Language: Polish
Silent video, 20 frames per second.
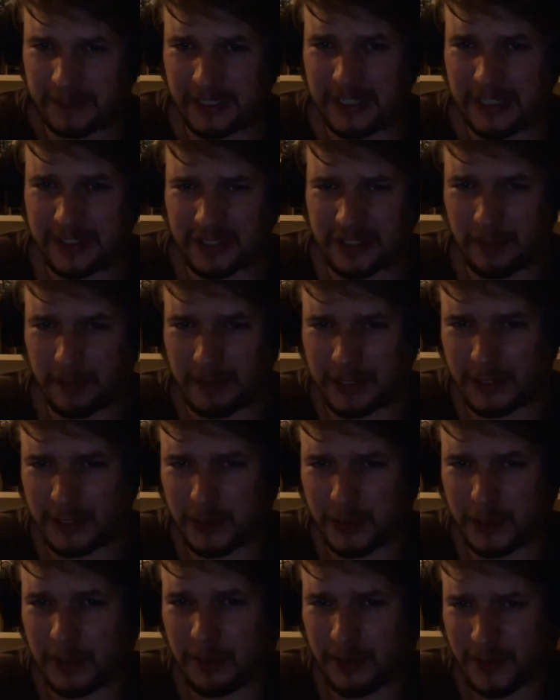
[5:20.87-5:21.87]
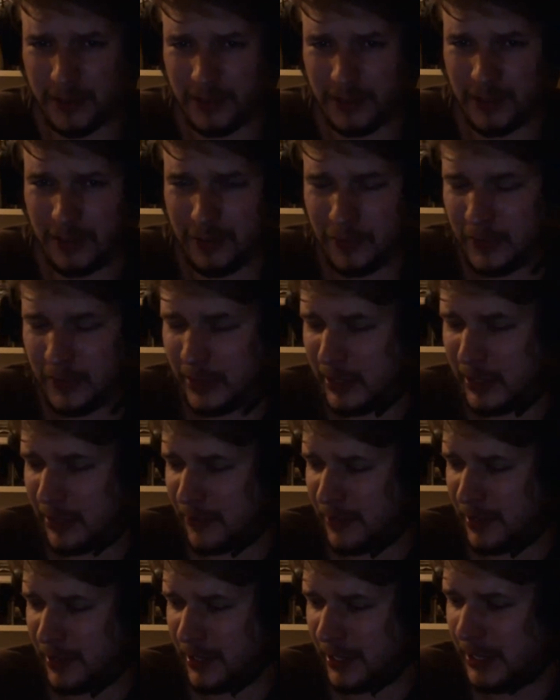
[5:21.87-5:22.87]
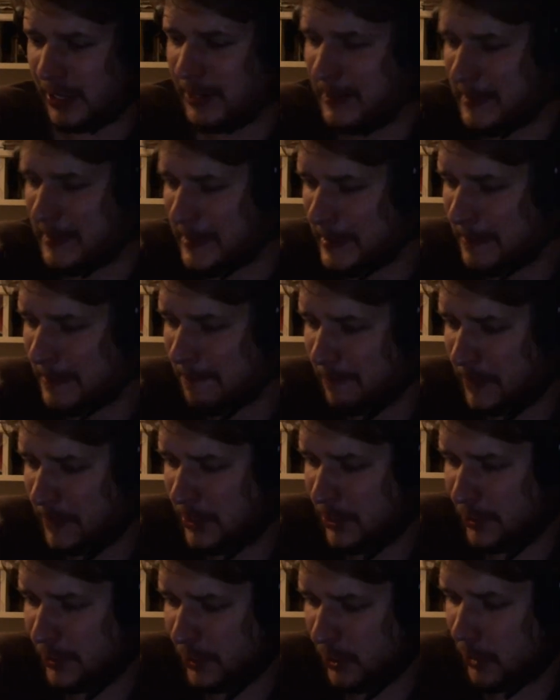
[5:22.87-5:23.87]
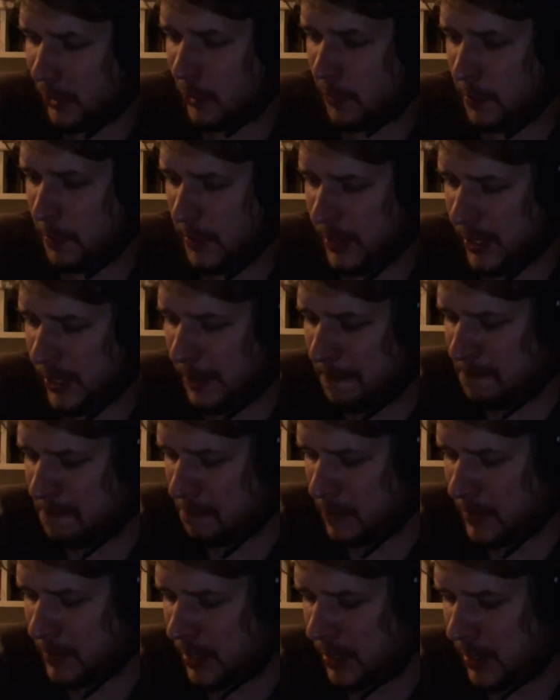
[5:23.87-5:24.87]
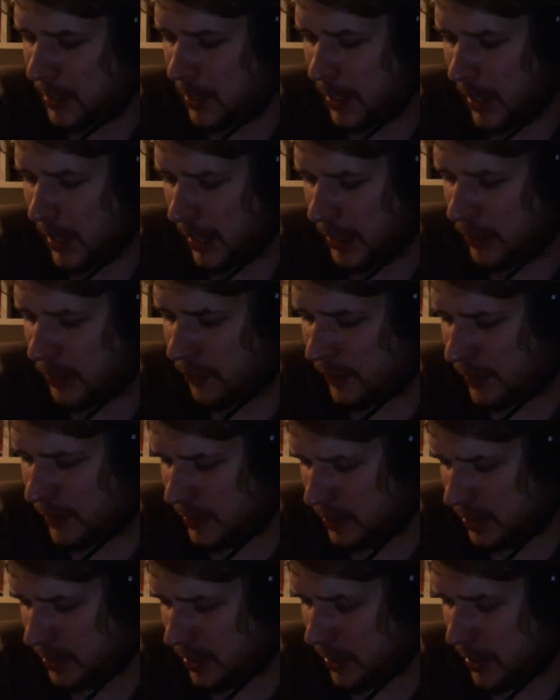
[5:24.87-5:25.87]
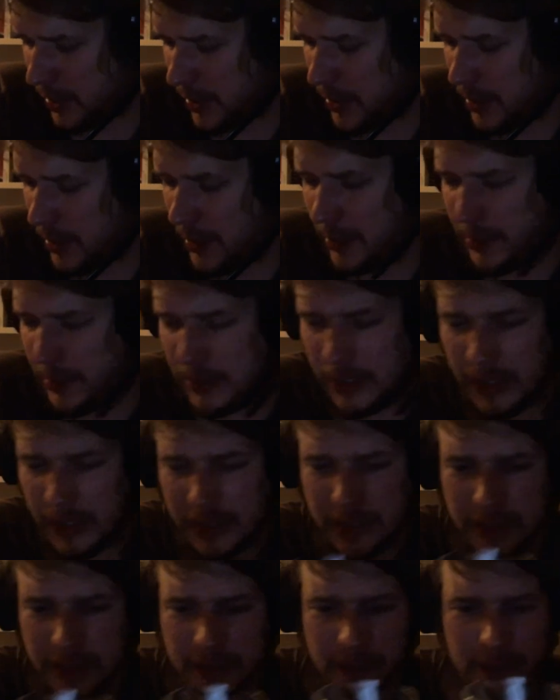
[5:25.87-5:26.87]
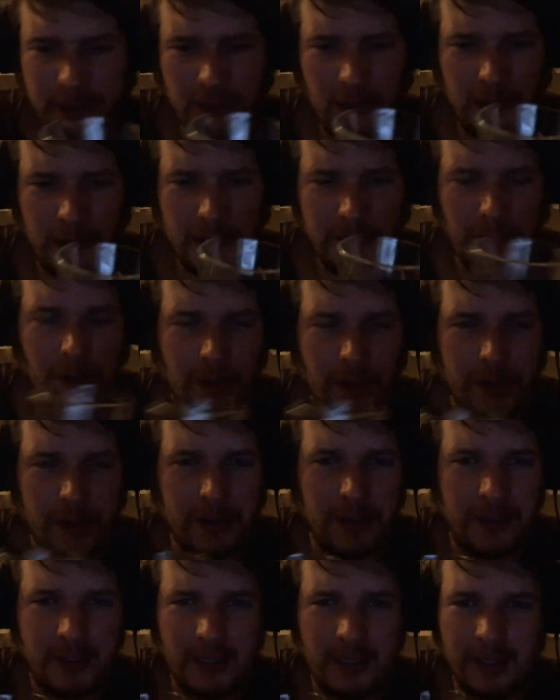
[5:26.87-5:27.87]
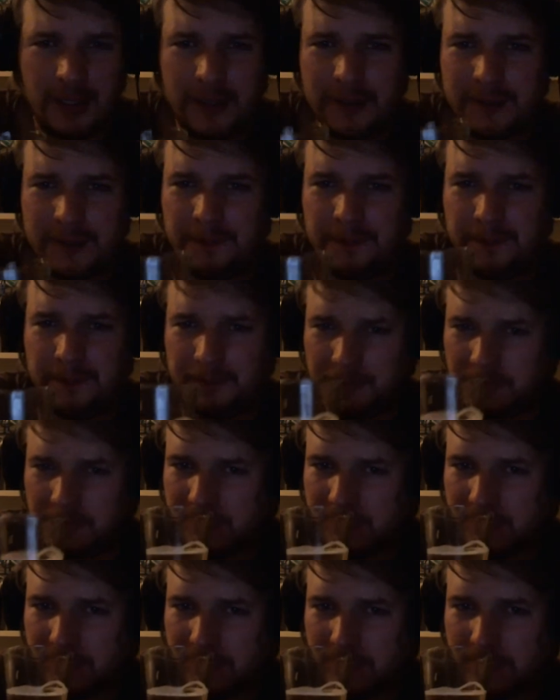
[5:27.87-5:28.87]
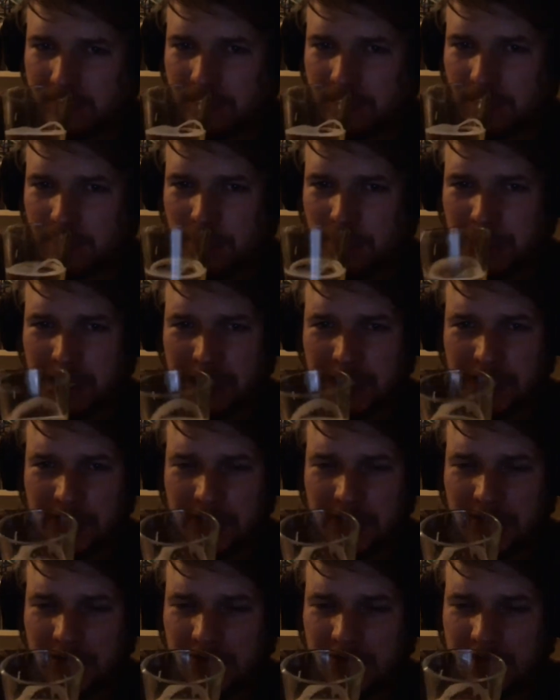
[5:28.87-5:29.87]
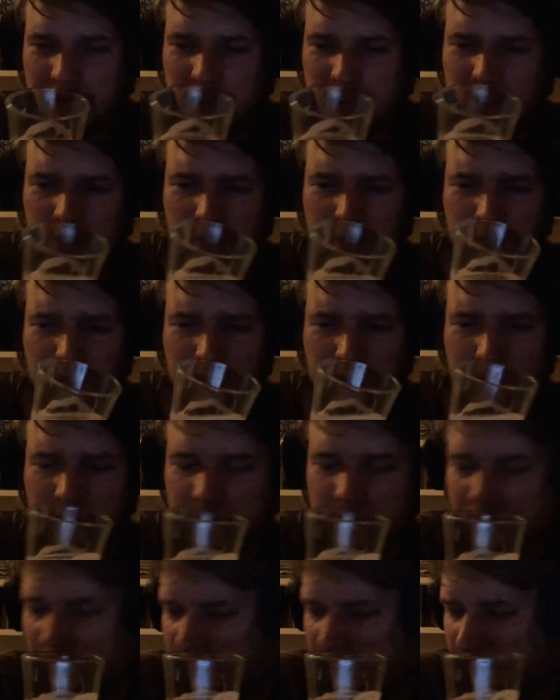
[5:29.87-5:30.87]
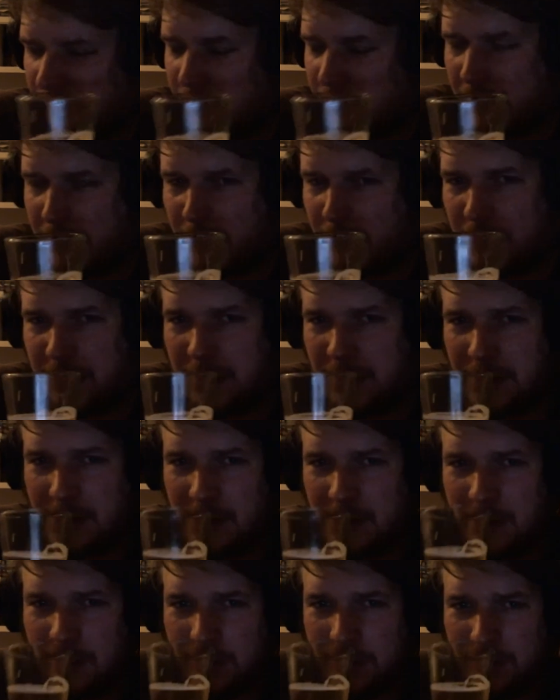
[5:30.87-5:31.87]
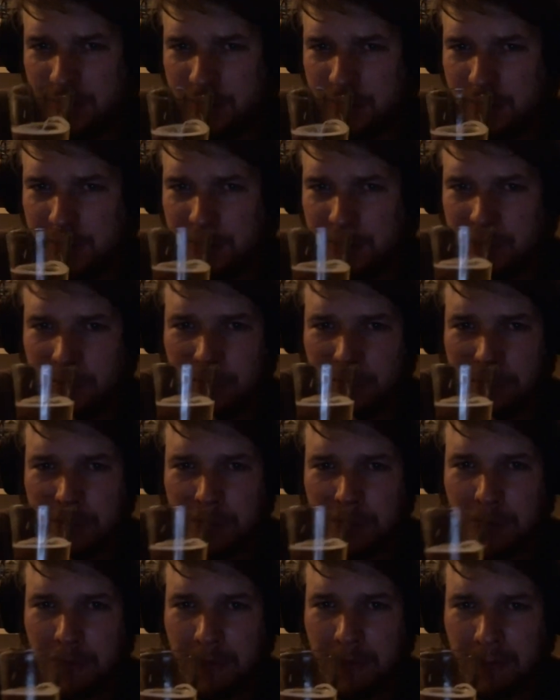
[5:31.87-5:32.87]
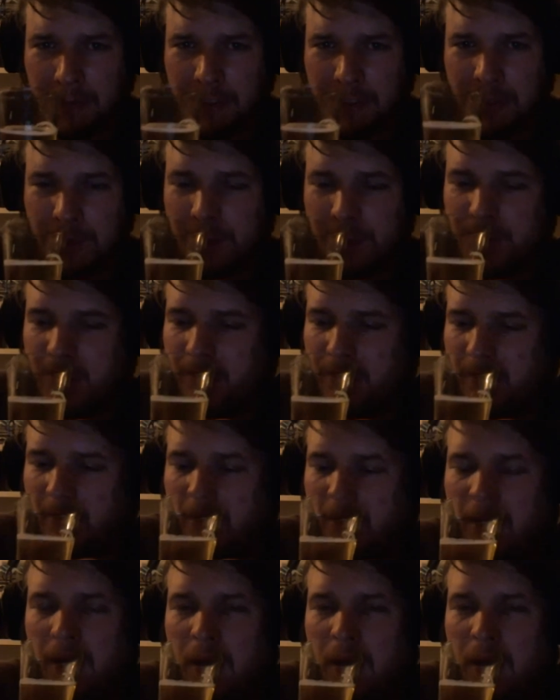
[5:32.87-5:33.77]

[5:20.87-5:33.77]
raz, że pracuje mocno od dwutlenek węgla i się trochę odbija, a dwa, że jest, no, jest mocny, tak? piję trzecią czy czwartą szklankę i, i już mi szumi w głowie bardzo przyjemnie.